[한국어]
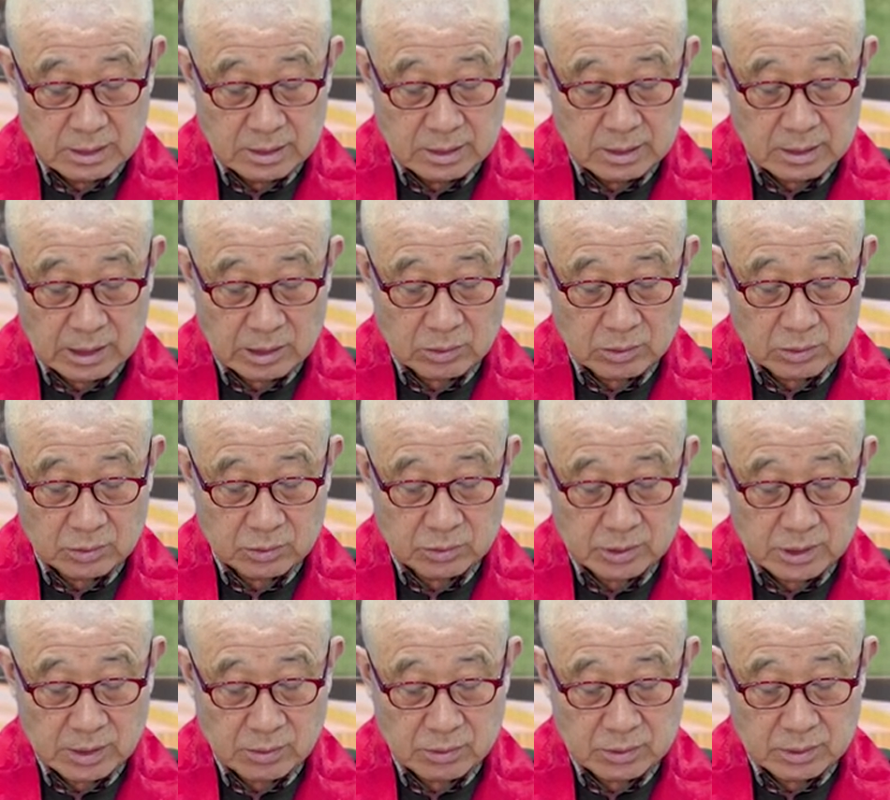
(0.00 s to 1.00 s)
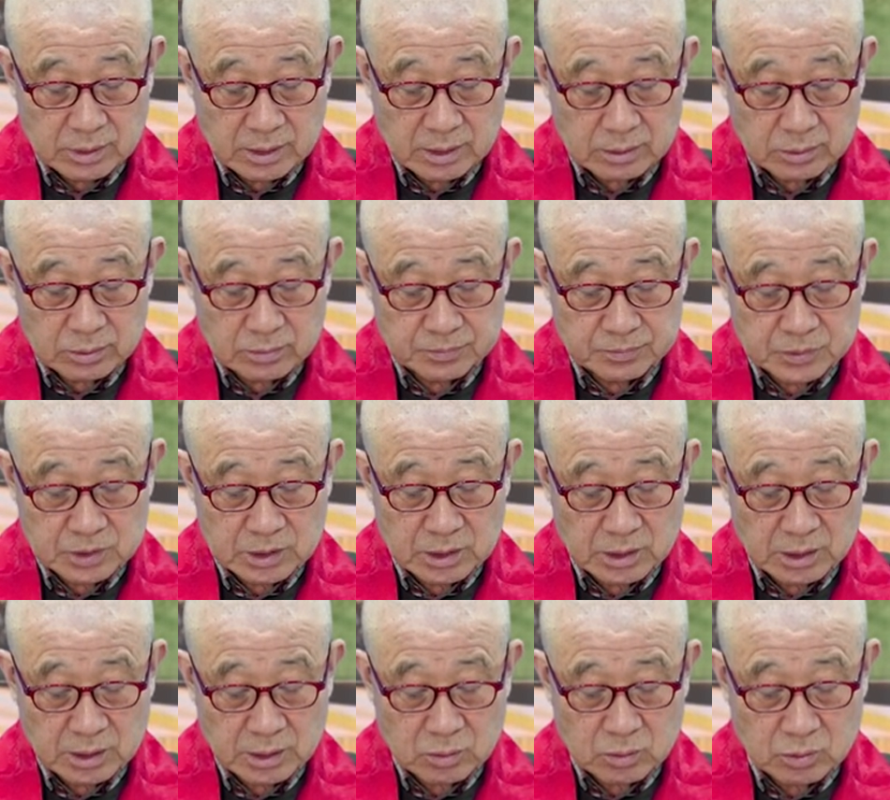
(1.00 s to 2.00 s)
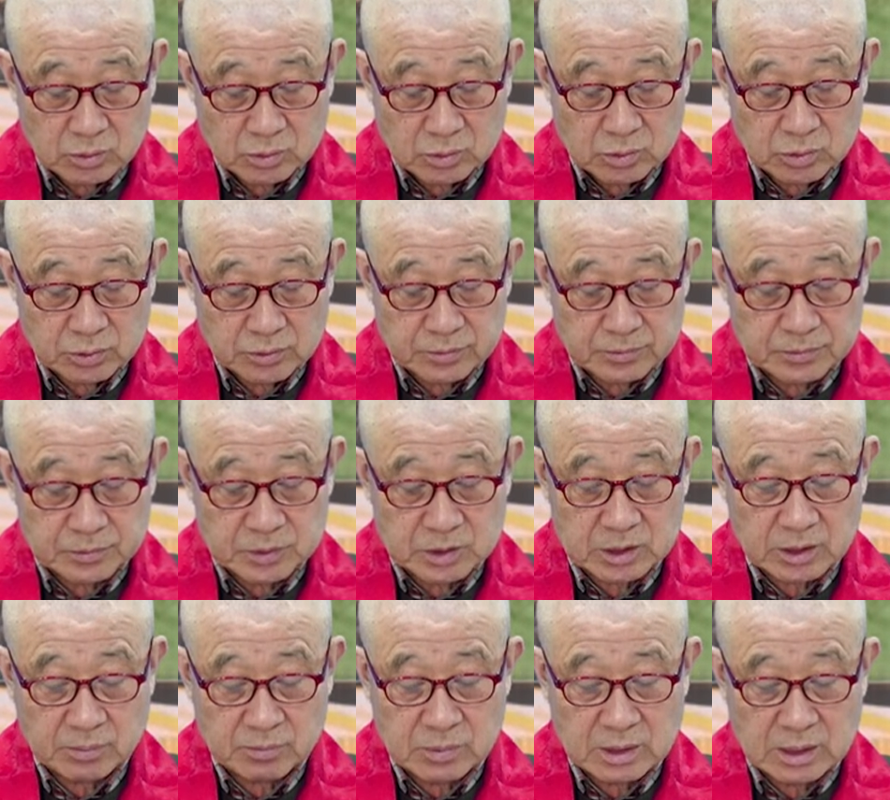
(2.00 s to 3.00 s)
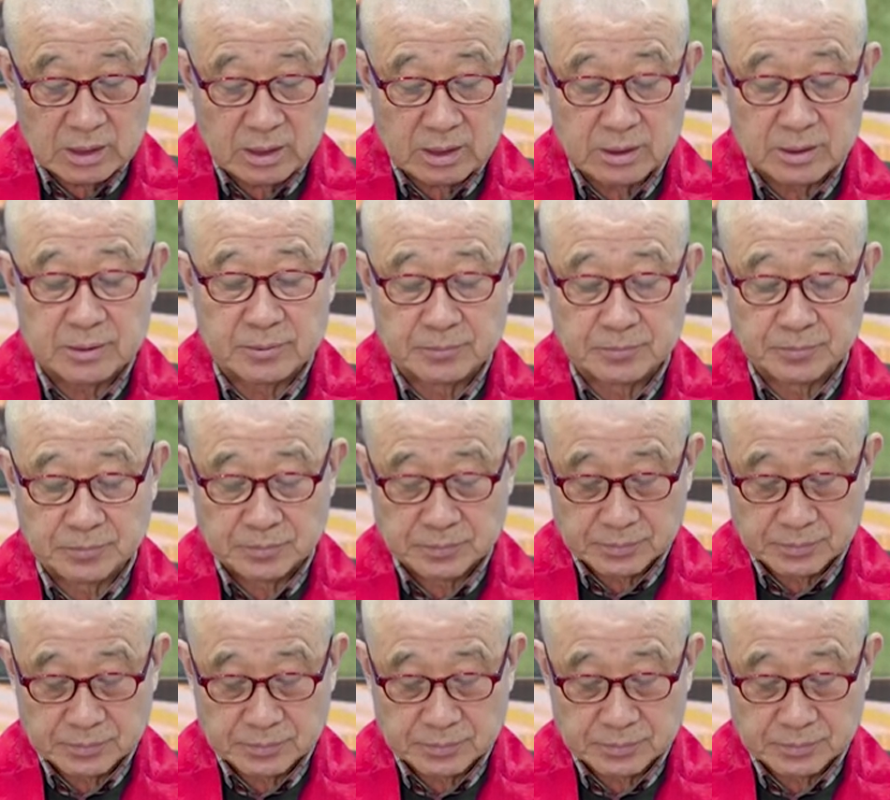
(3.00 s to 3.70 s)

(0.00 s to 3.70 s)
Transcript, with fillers: 앙코르 사원의 최고층 첨단에는